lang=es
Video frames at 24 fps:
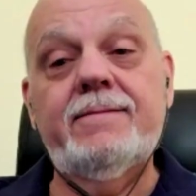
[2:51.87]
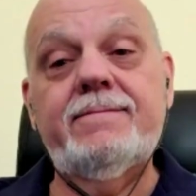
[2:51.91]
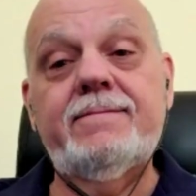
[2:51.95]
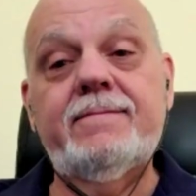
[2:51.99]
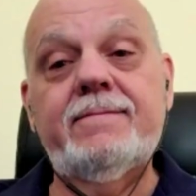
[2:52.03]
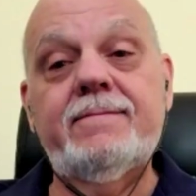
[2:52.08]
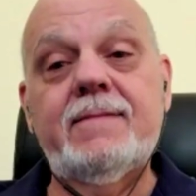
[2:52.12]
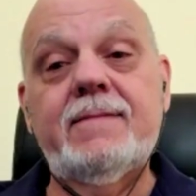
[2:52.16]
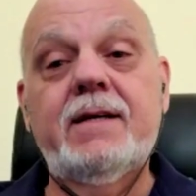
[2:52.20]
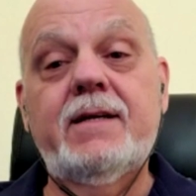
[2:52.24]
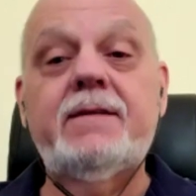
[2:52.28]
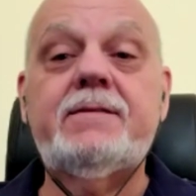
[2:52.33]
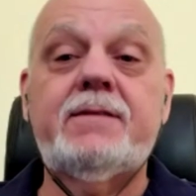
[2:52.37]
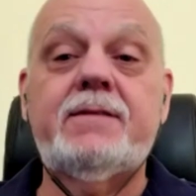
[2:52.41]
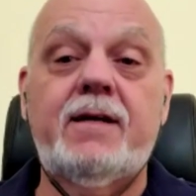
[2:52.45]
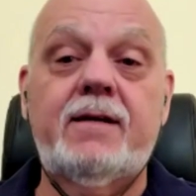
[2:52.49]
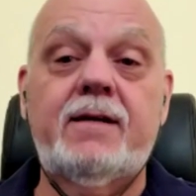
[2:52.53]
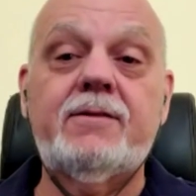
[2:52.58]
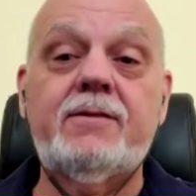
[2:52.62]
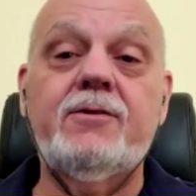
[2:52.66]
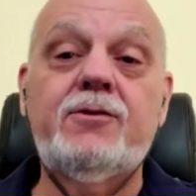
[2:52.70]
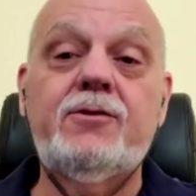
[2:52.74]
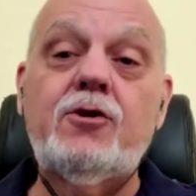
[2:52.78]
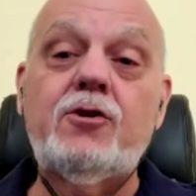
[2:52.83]

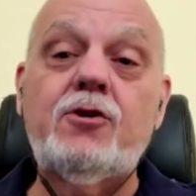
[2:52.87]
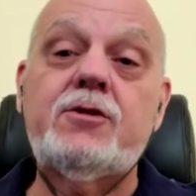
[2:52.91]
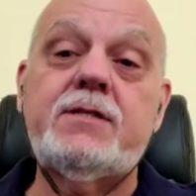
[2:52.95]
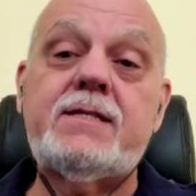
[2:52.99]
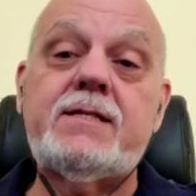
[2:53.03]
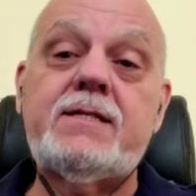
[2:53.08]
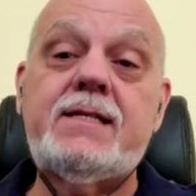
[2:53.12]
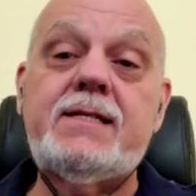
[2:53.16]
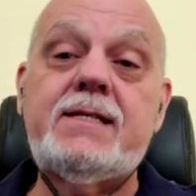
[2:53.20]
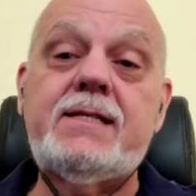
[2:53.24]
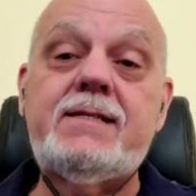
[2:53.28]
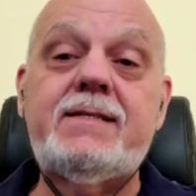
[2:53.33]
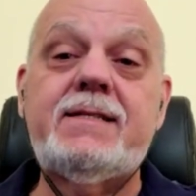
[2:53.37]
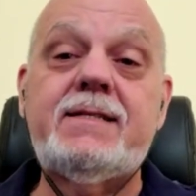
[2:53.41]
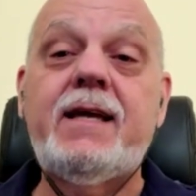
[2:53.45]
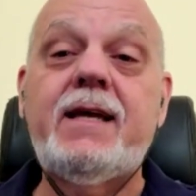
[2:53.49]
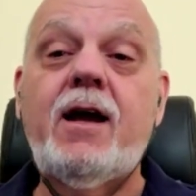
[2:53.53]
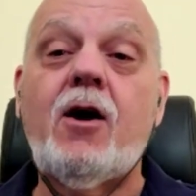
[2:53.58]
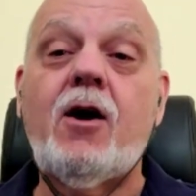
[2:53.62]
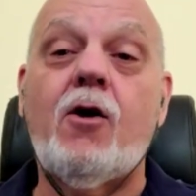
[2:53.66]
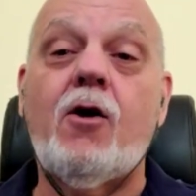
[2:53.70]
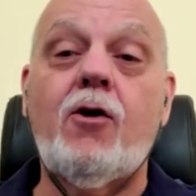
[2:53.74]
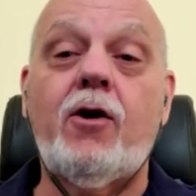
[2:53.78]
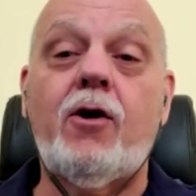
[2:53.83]
Exacto. Entonces el
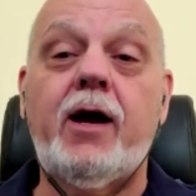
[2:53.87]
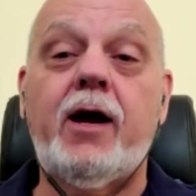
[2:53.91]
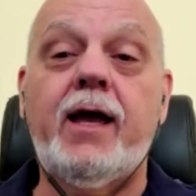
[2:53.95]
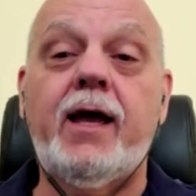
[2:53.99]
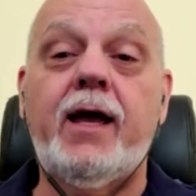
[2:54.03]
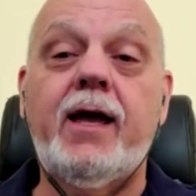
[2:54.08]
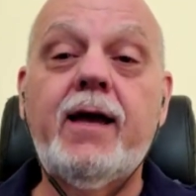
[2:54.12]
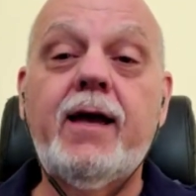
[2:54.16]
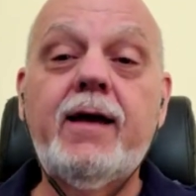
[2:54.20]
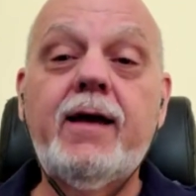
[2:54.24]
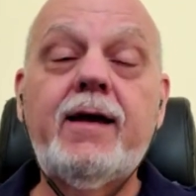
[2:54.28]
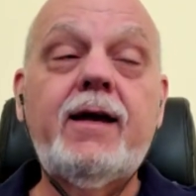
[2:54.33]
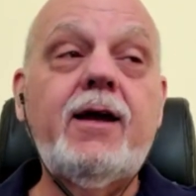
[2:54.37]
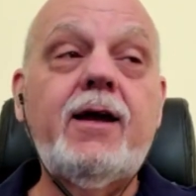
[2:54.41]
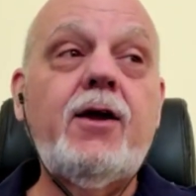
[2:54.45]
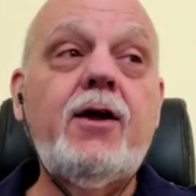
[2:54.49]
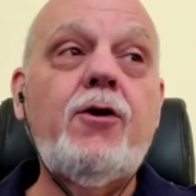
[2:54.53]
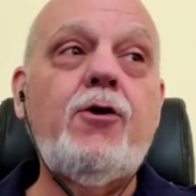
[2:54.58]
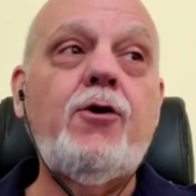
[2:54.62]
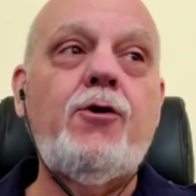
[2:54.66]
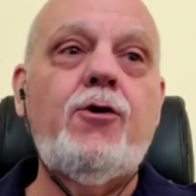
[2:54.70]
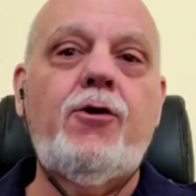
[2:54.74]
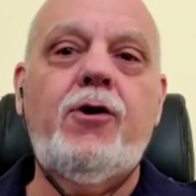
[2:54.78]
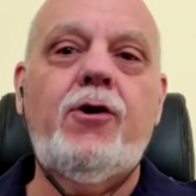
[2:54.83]
5G
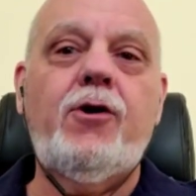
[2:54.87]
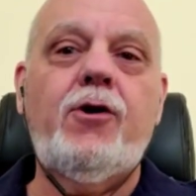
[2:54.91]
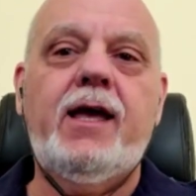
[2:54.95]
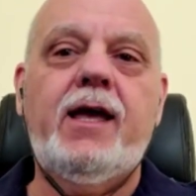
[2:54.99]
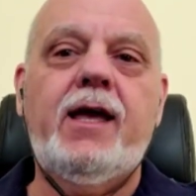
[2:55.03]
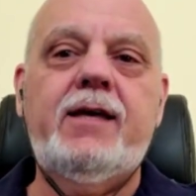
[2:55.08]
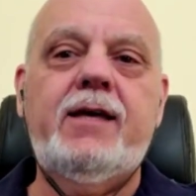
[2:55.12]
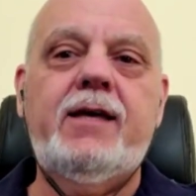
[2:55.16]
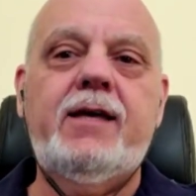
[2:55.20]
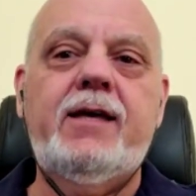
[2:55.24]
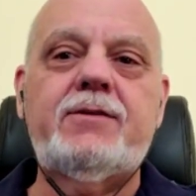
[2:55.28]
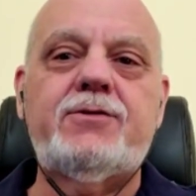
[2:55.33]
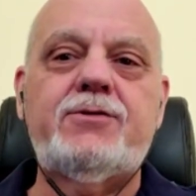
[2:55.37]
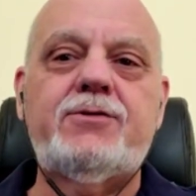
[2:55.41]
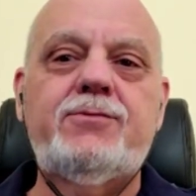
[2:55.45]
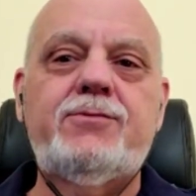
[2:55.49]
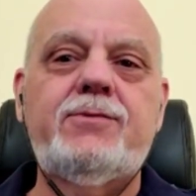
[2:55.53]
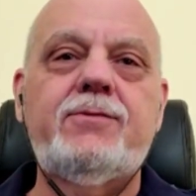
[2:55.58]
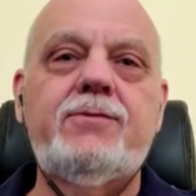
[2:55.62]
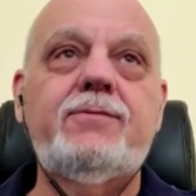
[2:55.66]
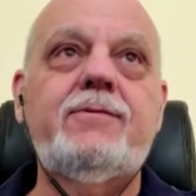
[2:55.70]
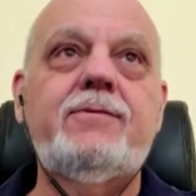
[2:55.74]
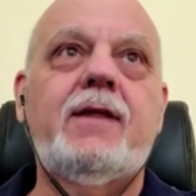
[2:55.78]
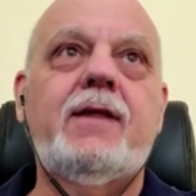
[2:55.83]
no es
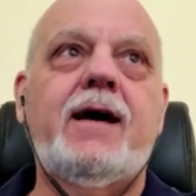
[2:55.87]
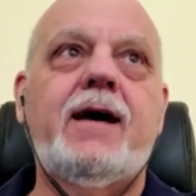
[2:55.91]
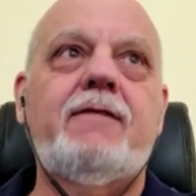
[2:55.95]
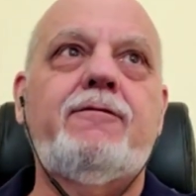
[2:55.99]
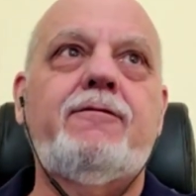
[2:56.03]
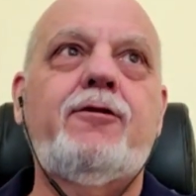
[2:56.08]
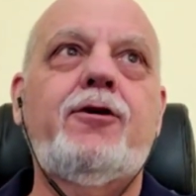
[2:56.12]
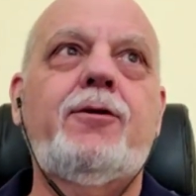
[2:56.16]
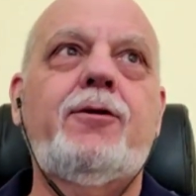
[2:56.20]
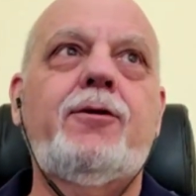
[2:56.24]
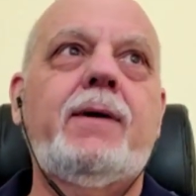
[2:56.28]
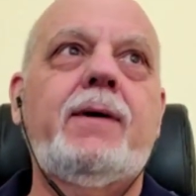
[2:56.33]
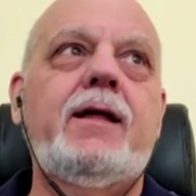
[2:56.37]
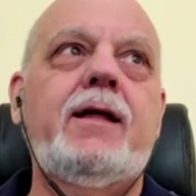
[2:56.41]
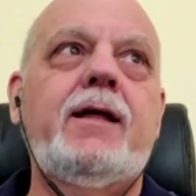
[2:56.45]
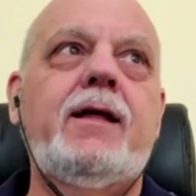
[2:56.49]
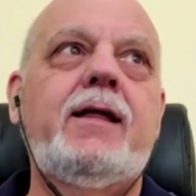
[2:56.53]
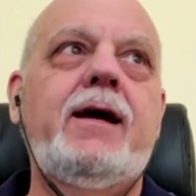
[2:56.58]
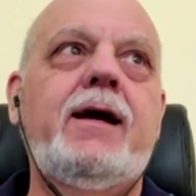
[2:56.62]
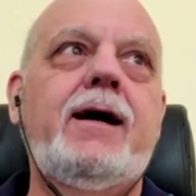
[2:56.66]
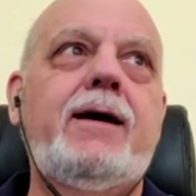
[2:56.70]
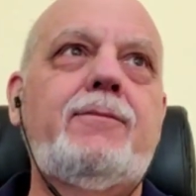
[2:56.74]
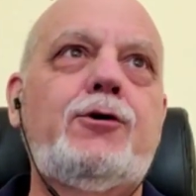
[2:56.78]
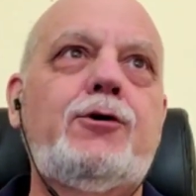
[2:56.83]
una forma,
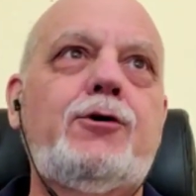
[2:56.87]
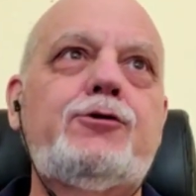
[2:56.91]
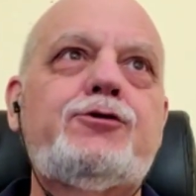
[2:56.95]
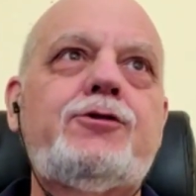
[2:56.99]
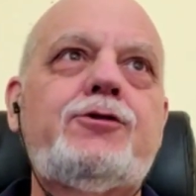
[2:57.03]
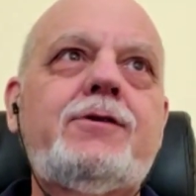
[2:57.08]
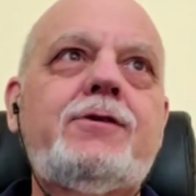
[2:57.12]
digamos,